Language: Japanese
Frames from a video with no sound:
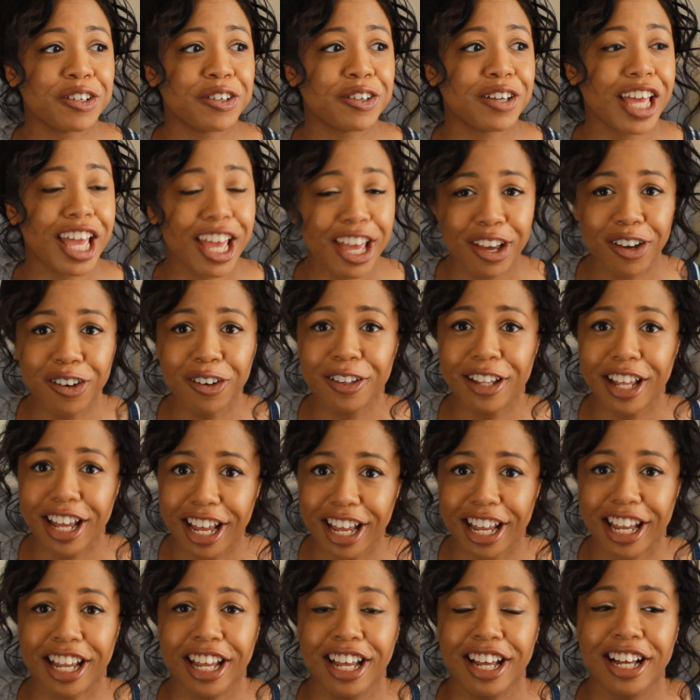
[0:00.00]
ういう英語
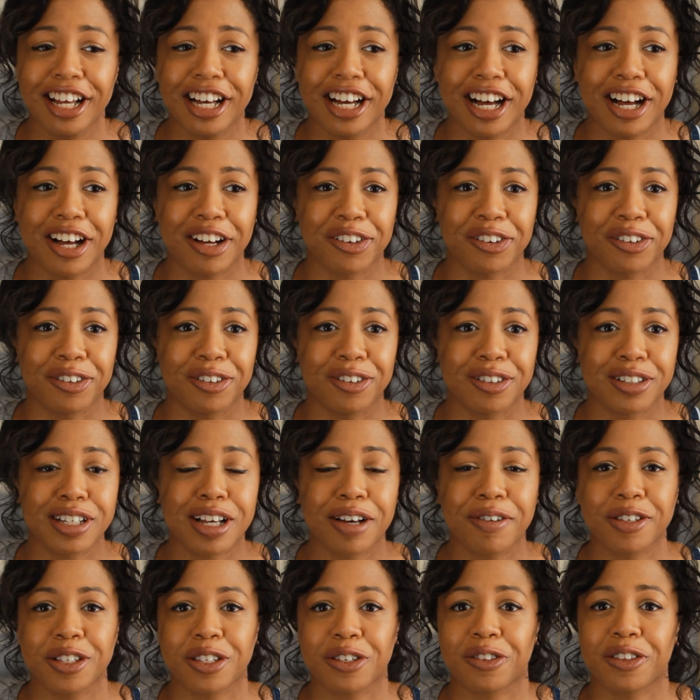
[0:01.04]
であの
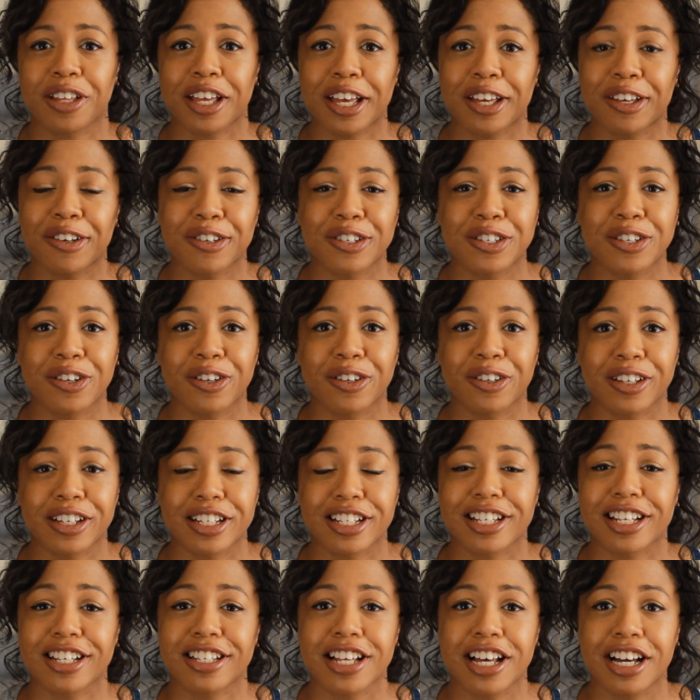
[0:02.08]
サービスを提供してる
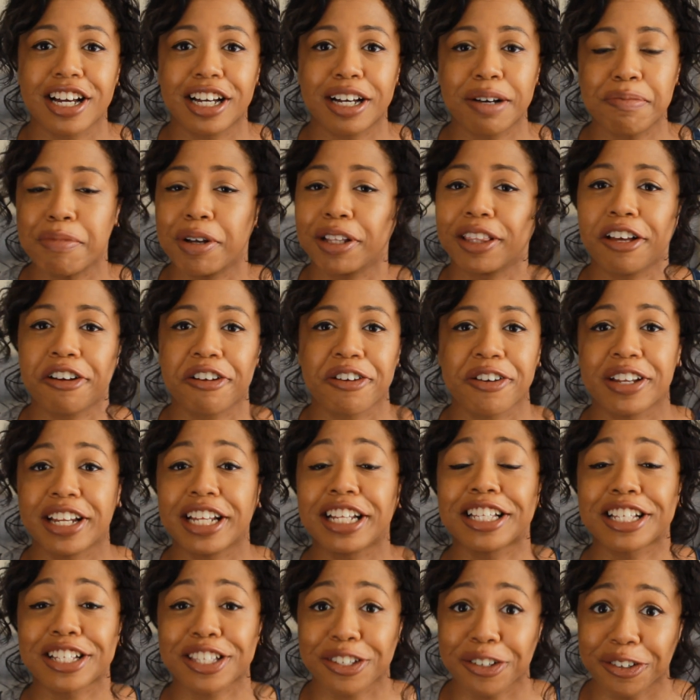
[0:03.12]
医者さんが全くいな
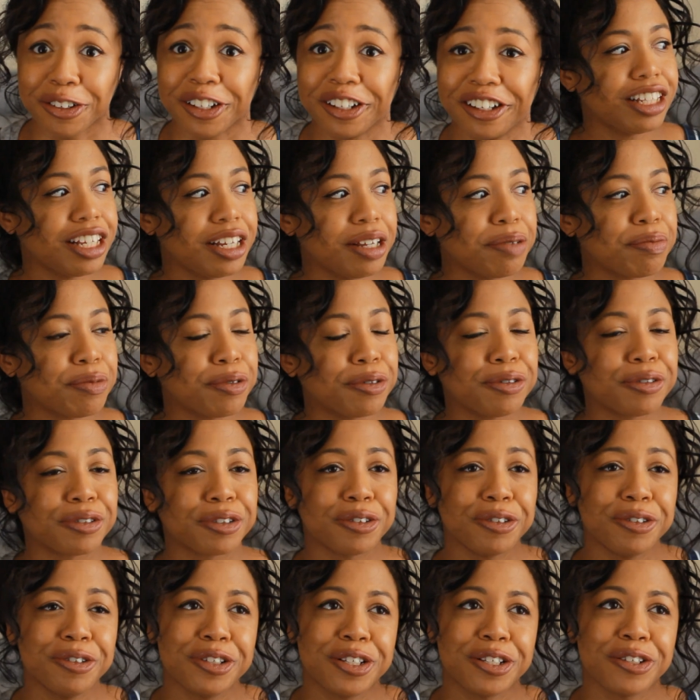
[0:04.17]
いんですよでもう
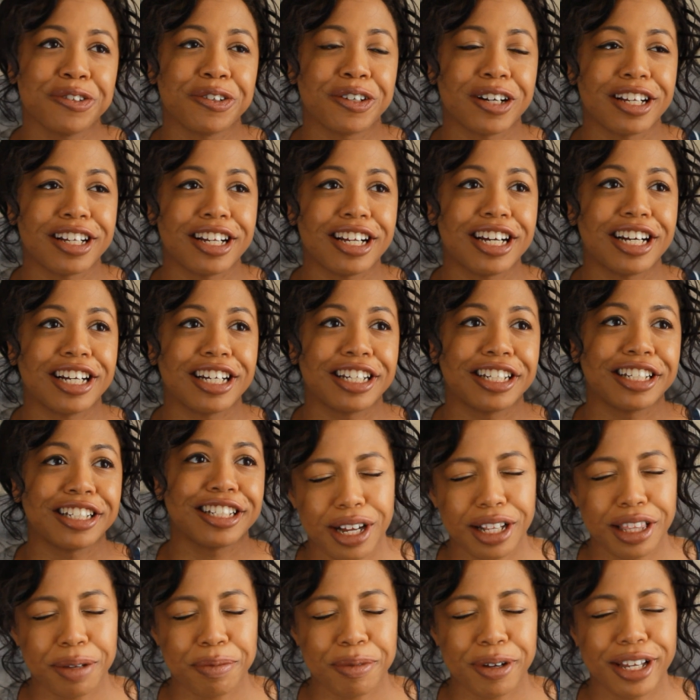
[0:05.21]
どうしようかな
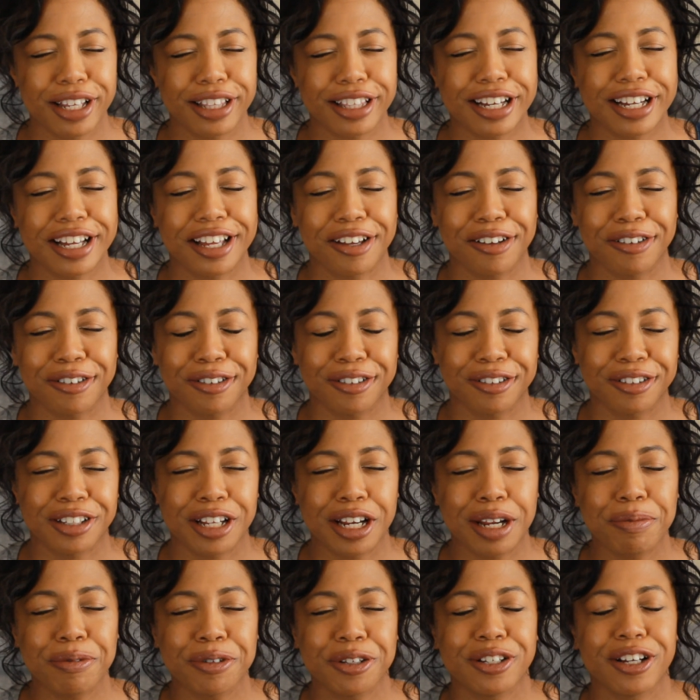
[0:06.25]
頭痛いよ
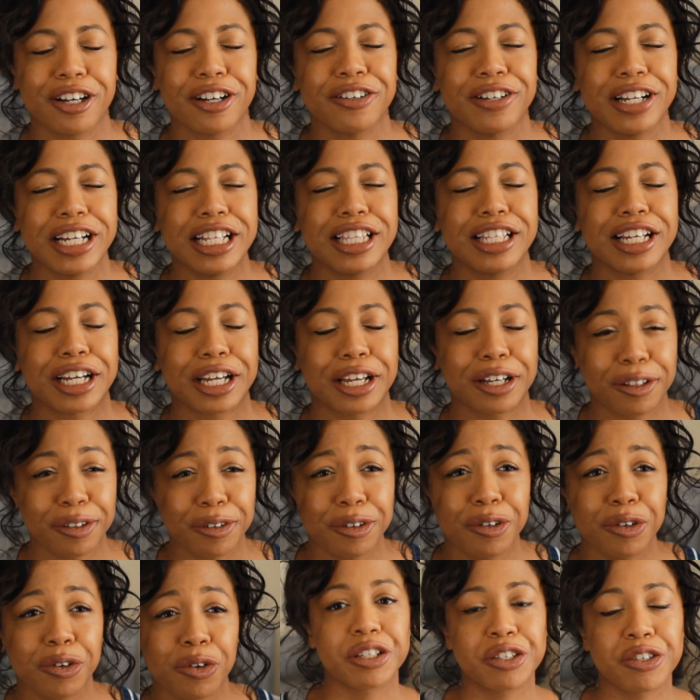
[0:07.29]
何もしたくないんだけ
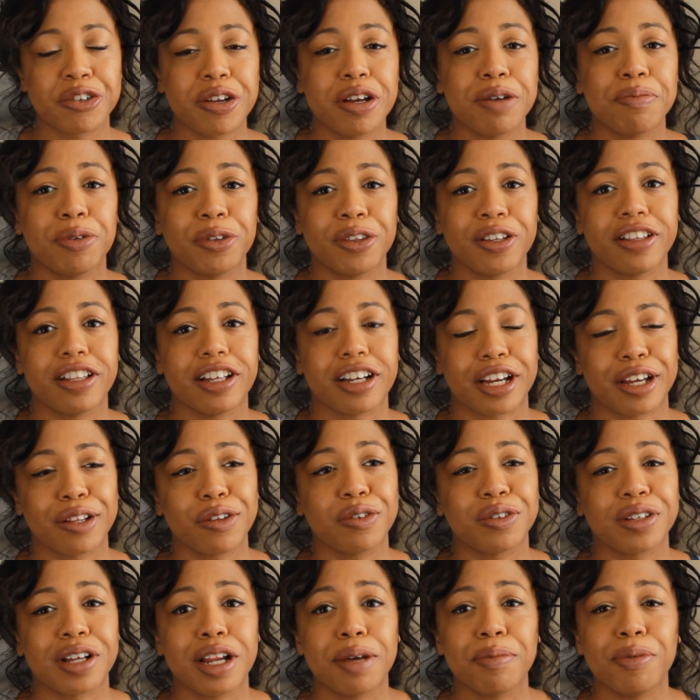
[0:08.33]
ど薬を持ってたけ
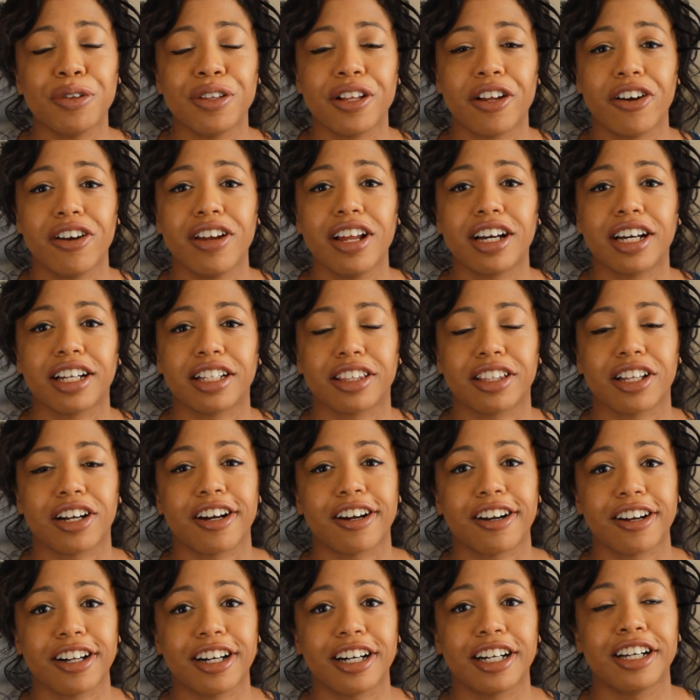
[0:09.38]
ど何もならなかった
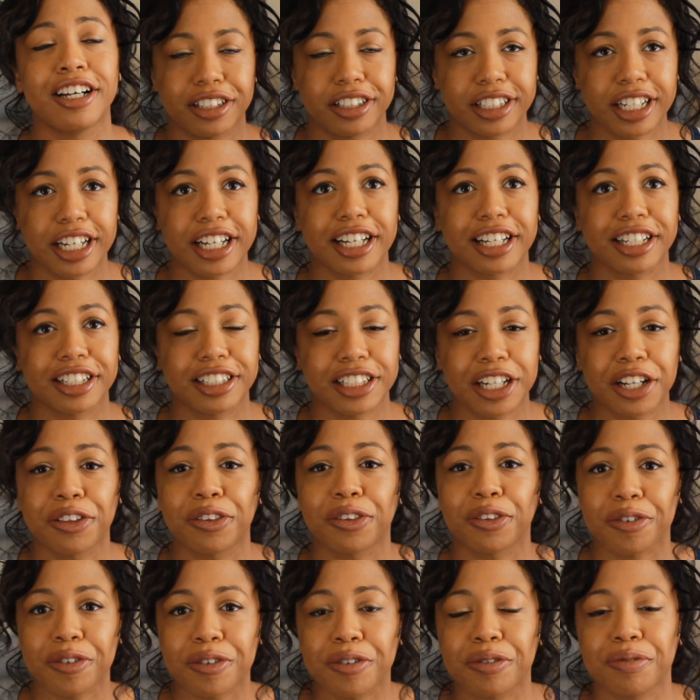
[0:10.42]
からじゃあちゃ
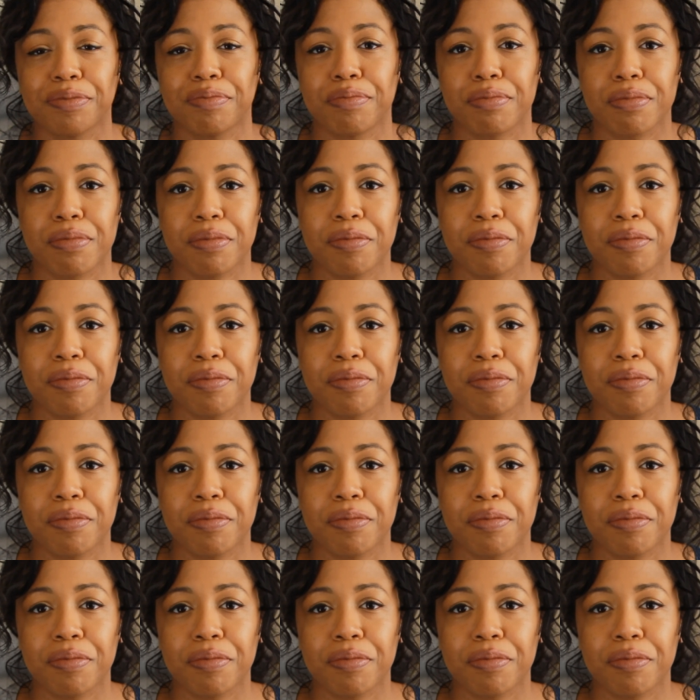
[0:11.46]
んと